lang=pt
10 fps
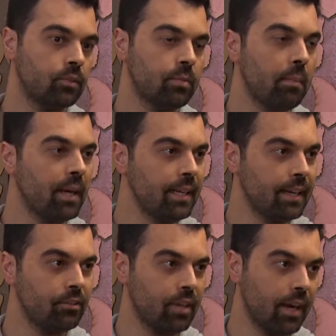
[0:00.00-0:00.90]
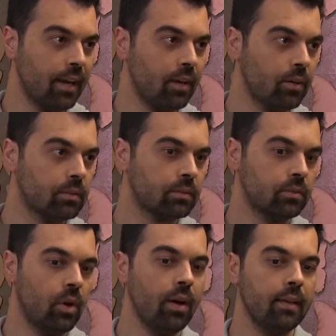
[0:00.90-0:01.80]
De uma maneira geral,
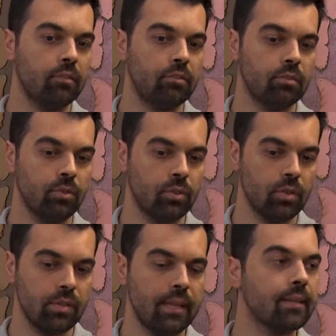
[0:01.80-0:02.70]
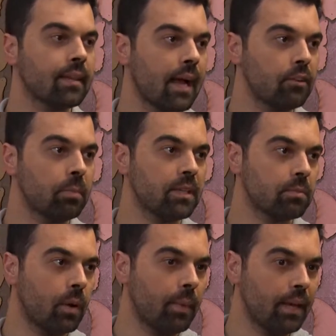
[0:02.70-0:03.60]
nós, os ocidentais
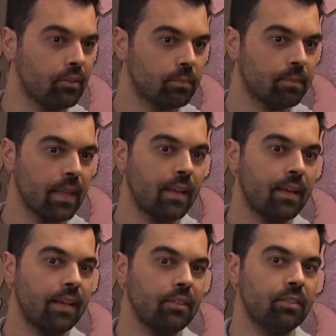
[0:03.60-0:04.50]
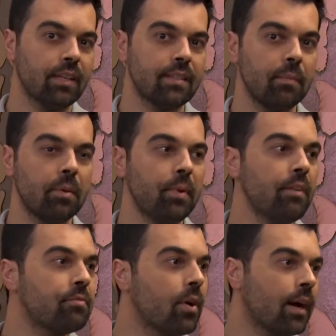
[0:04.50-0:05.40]
principalmente, a gente está sempre para
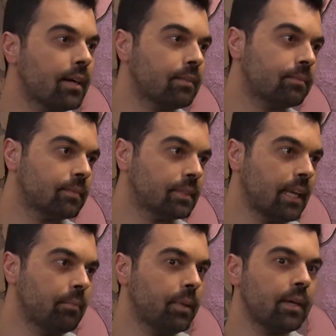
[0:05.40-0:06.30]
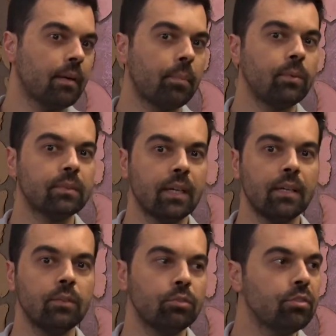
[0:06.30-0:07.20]
fora, sempre
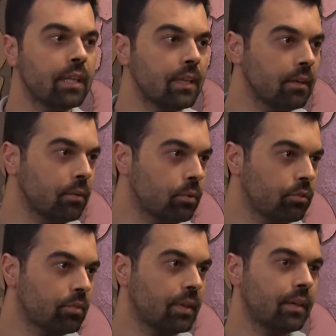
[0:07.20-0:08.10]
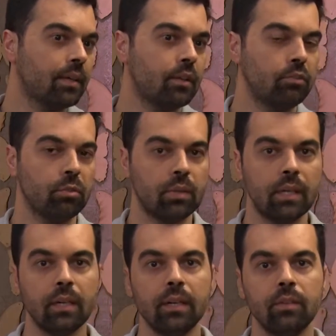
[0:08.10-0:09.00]
apontando os dedos,
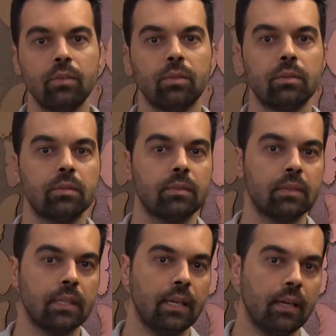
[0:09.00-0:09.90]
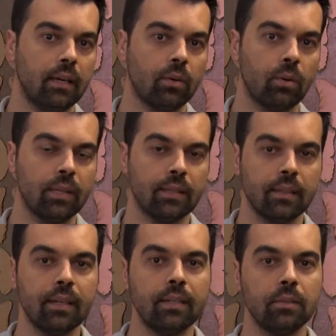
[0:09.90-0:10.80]
julgando, é,
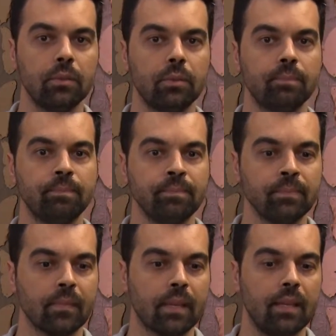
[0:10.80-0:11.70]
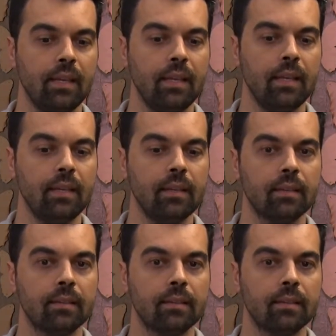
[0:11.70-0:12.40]
condenando e